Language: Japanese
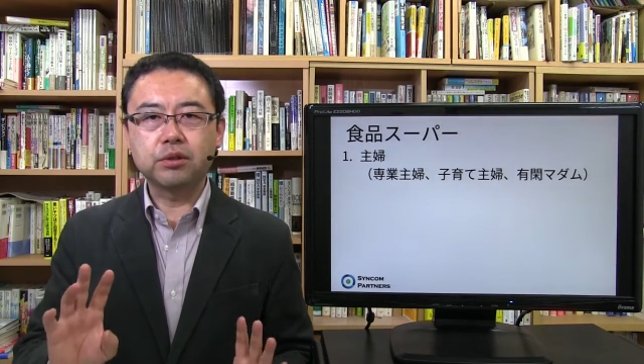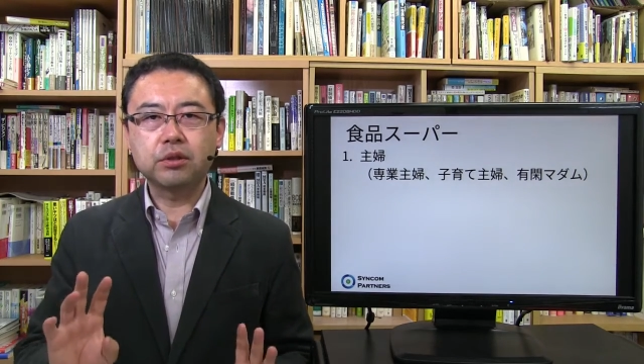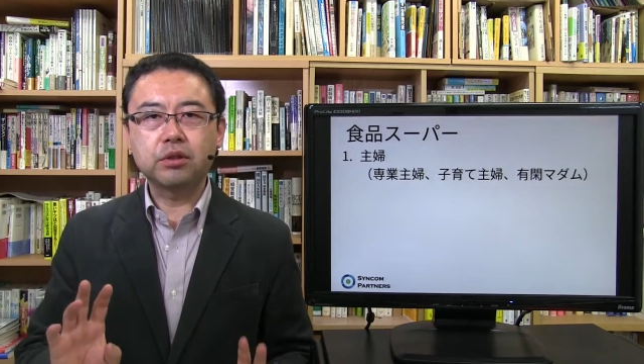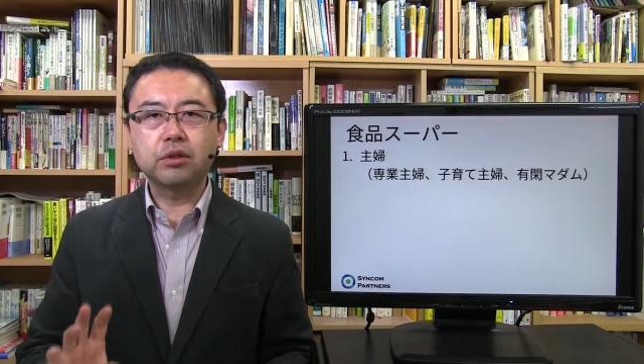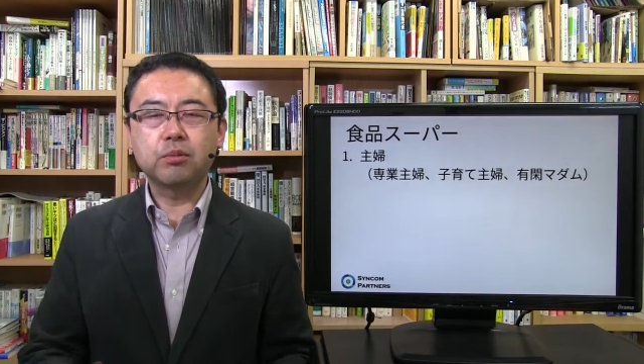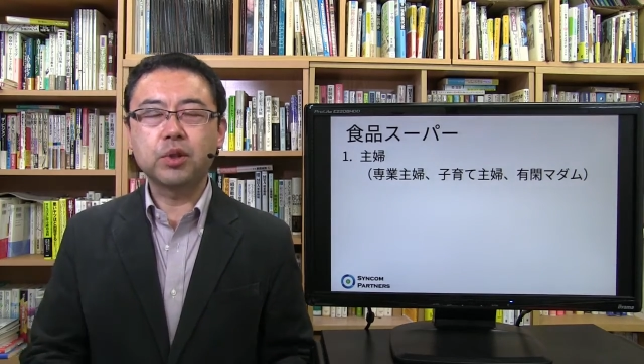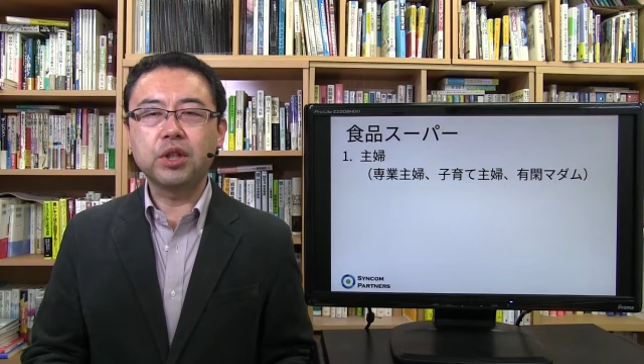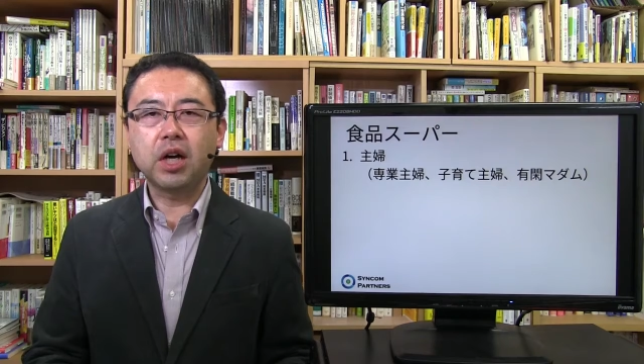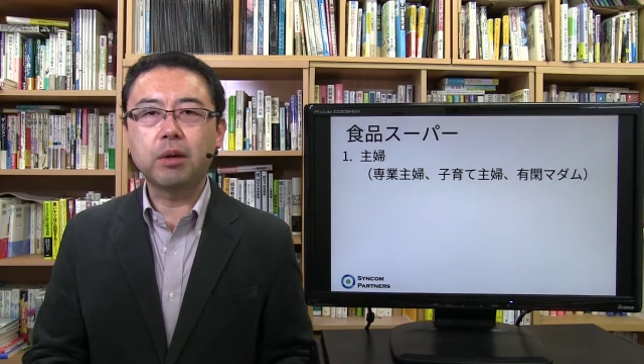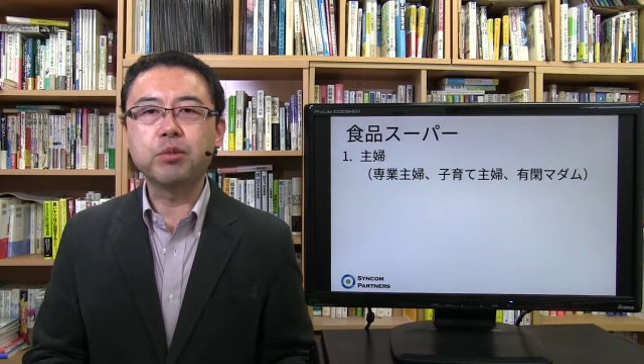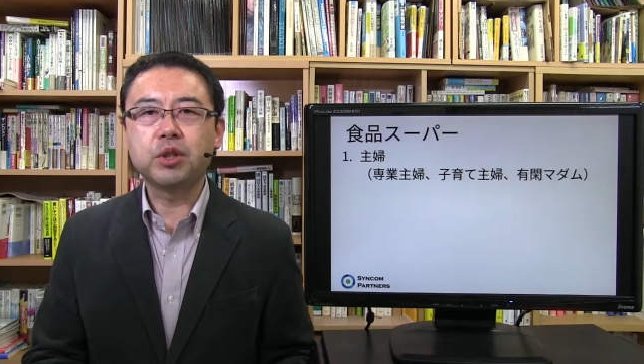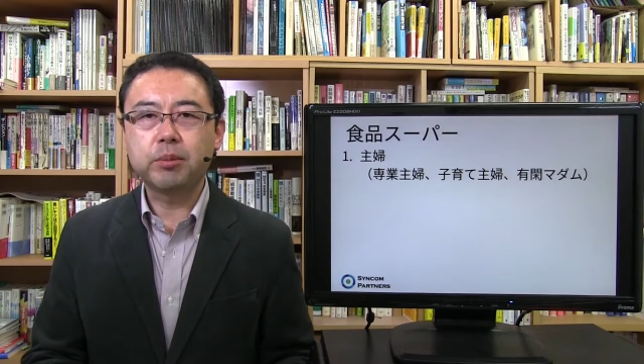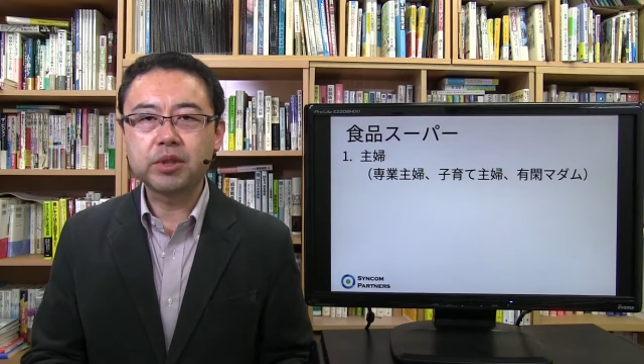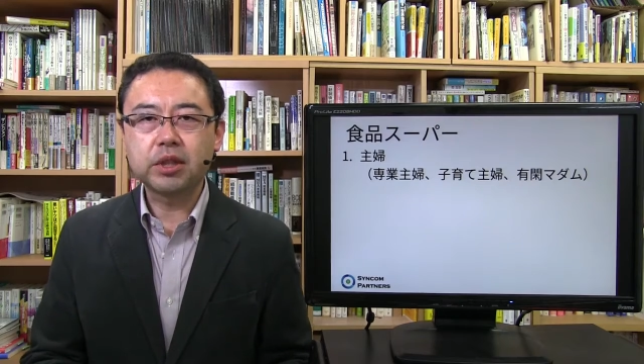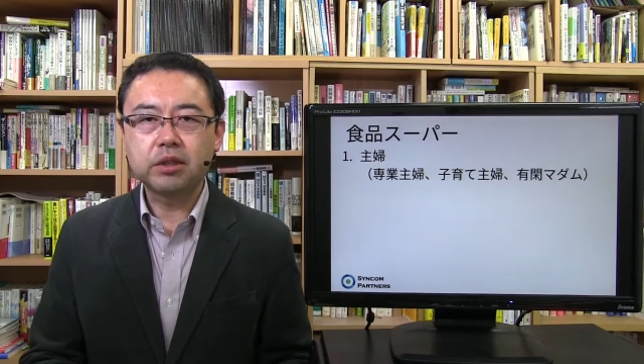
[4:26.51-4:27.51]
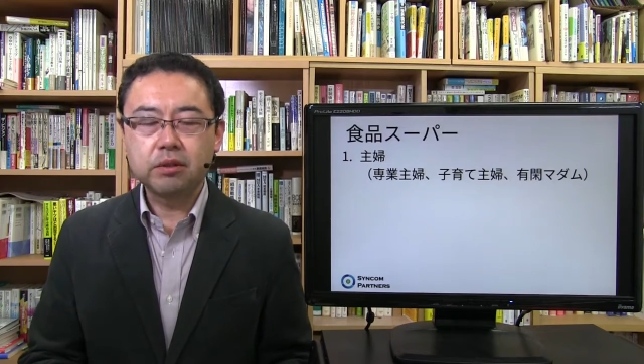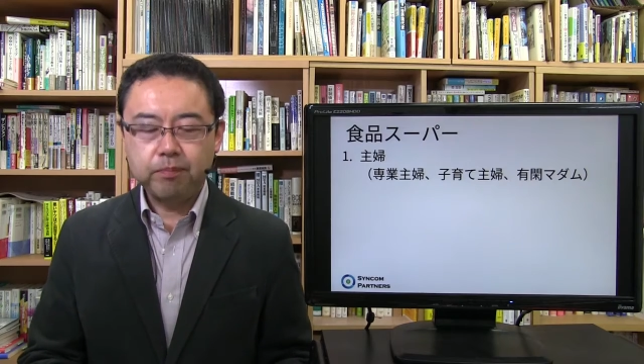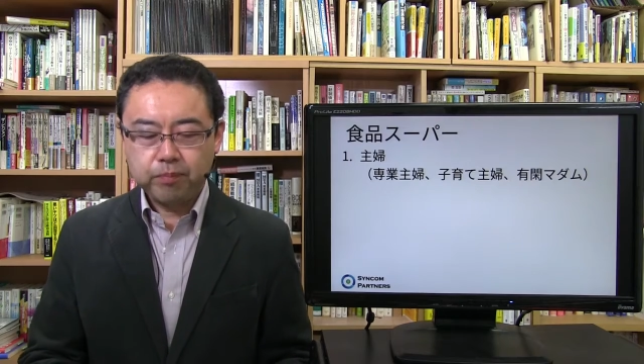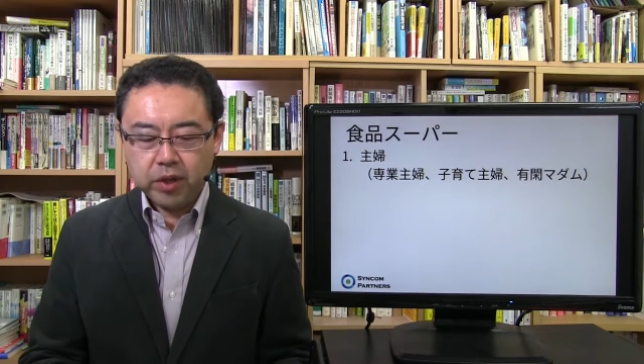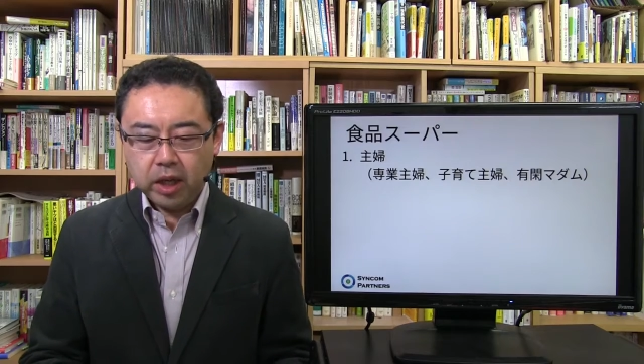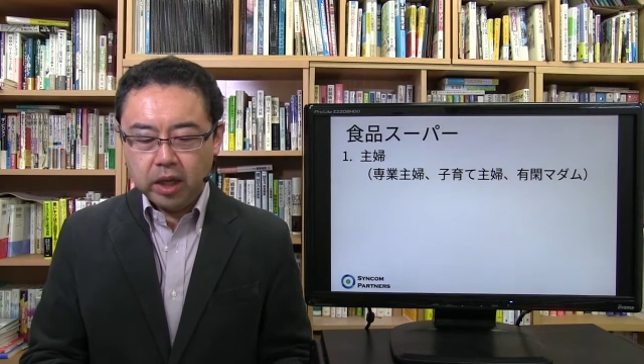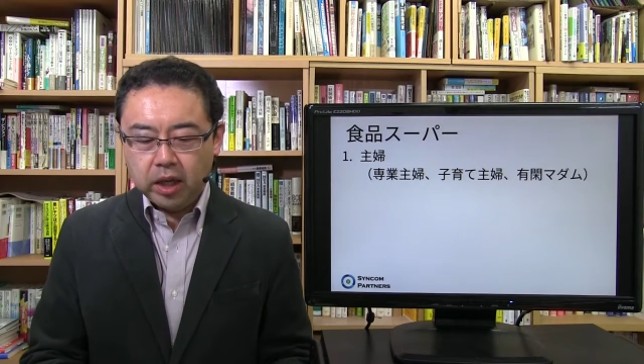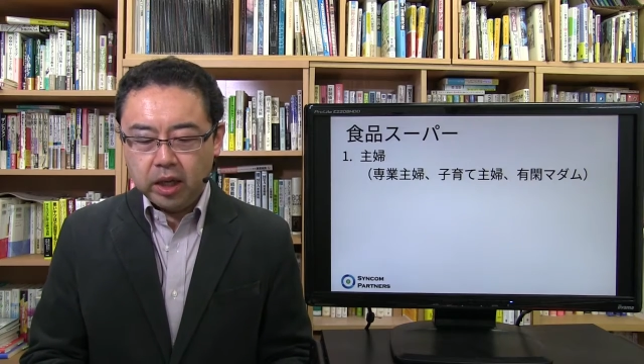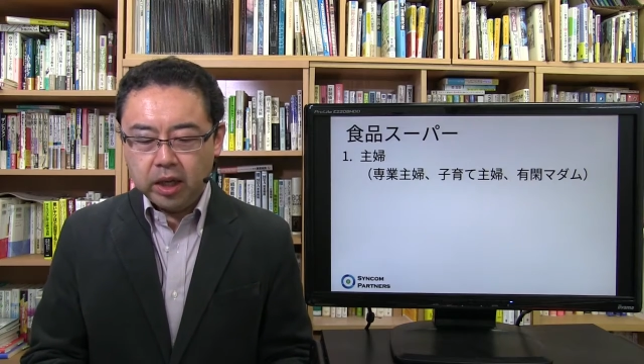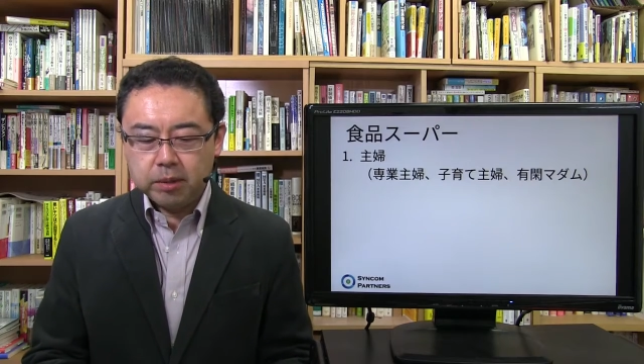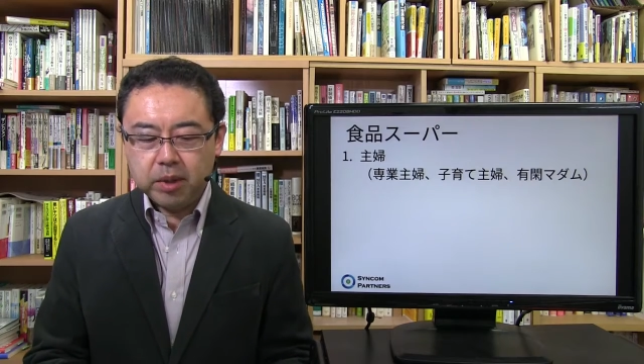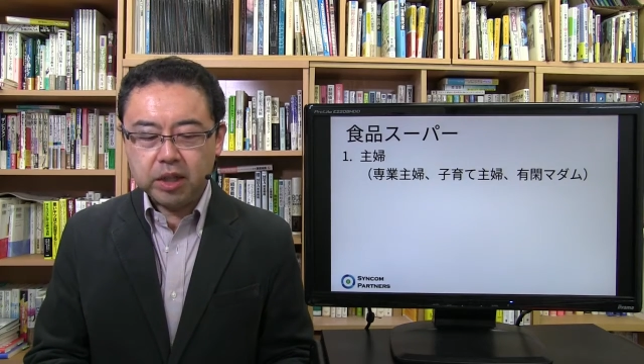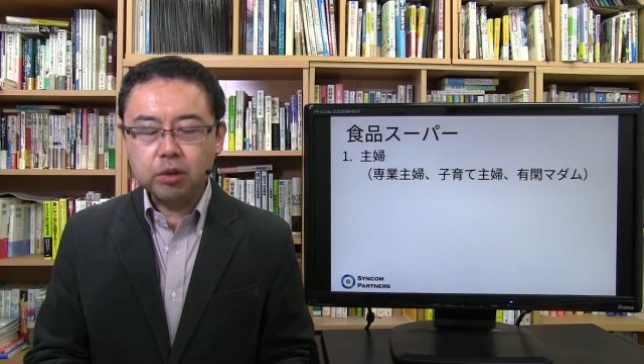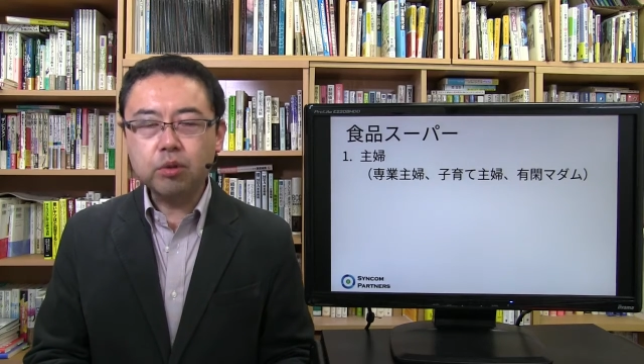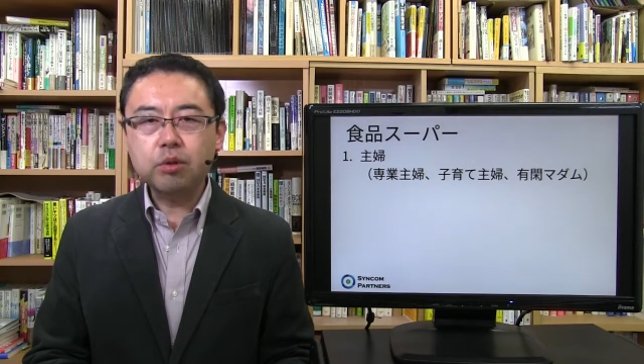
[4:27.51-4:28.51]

婦っていうのもいるかもしれません。